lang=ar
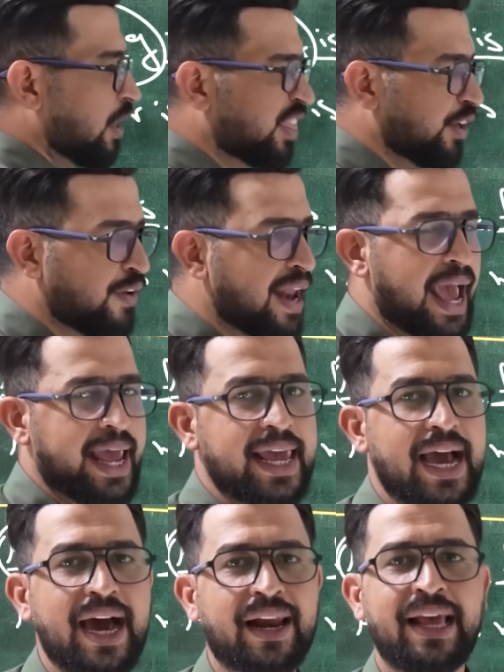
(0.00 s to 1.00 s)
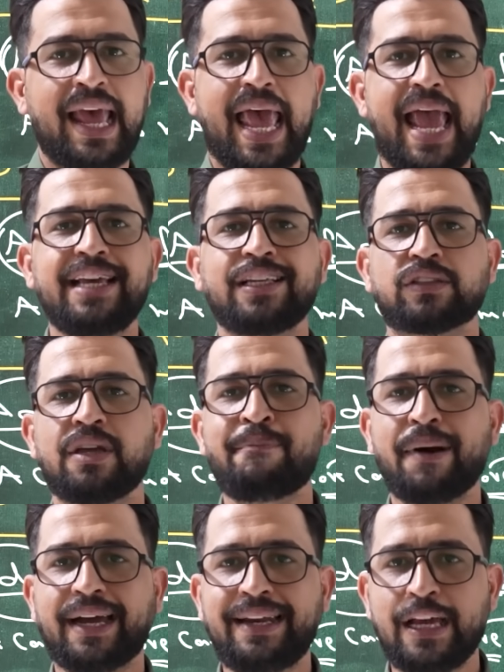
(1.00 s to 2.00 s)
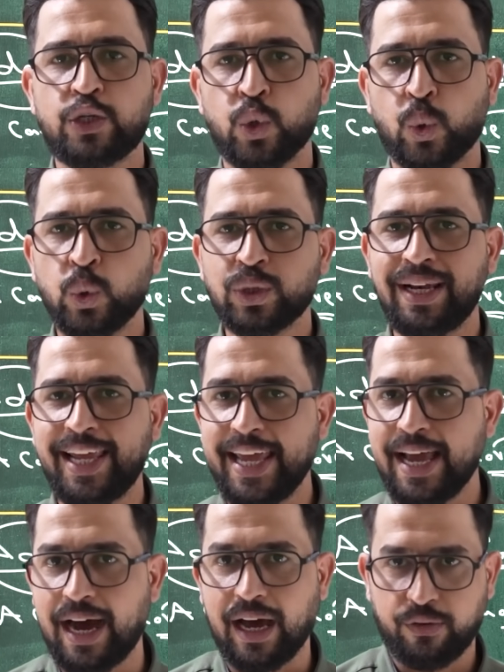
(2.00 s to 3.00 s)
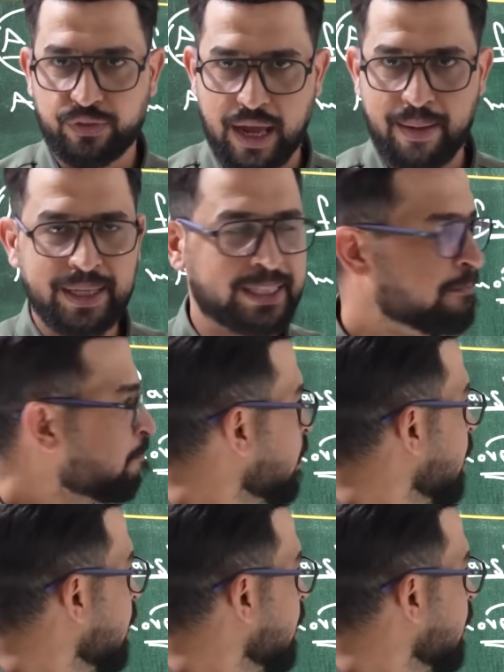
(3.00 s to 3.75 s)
لك تضيف لها e اي ار اي تطبق عليها شروط الاي ار e افتهمت